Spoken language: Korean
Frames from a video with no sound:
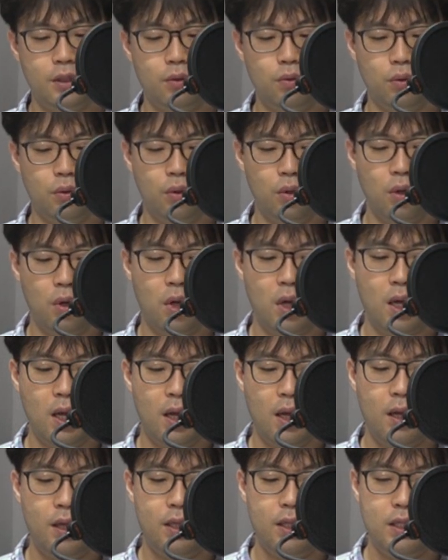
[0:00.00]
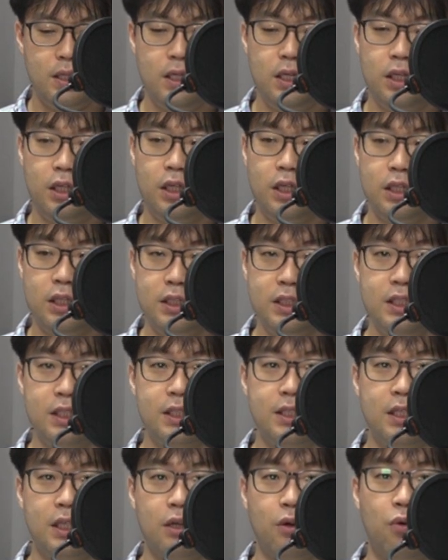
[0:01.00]
그리고 이
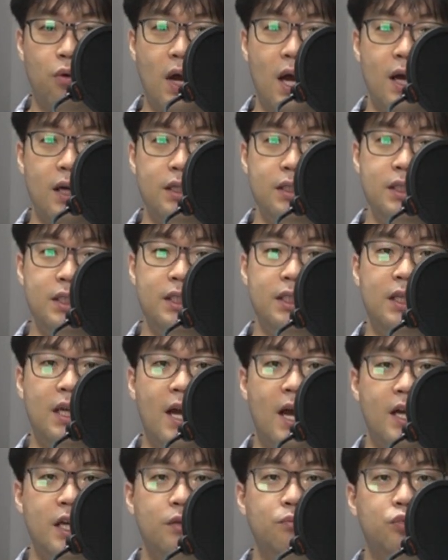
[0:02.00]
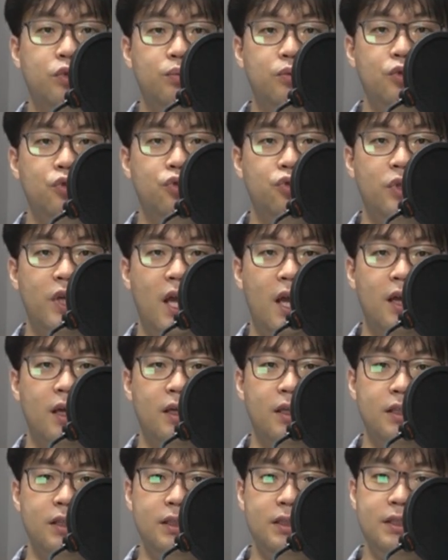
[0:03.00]
의식과 의식이 아닌 부분
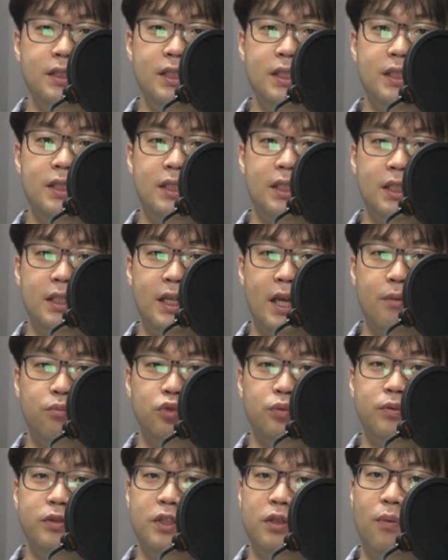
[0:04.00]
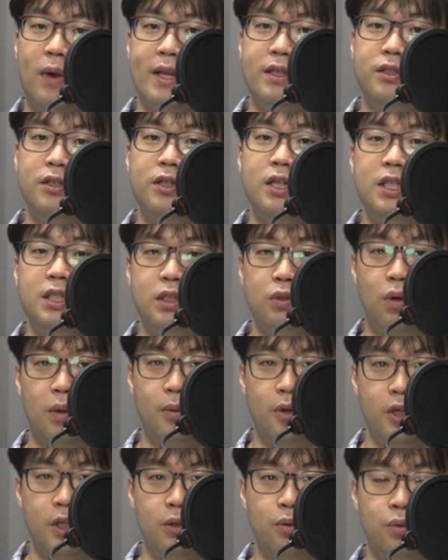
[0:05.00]
중에 의식의 부분을 완전히
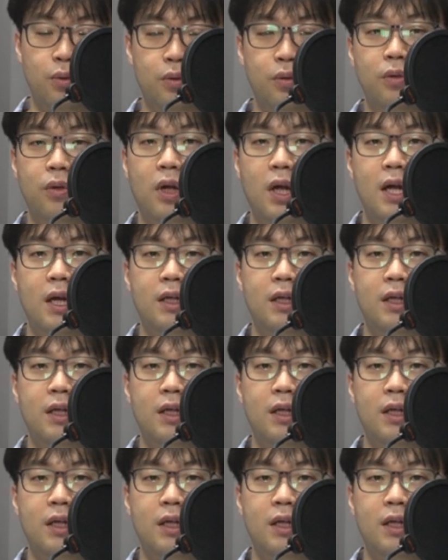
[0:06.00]
지워버리고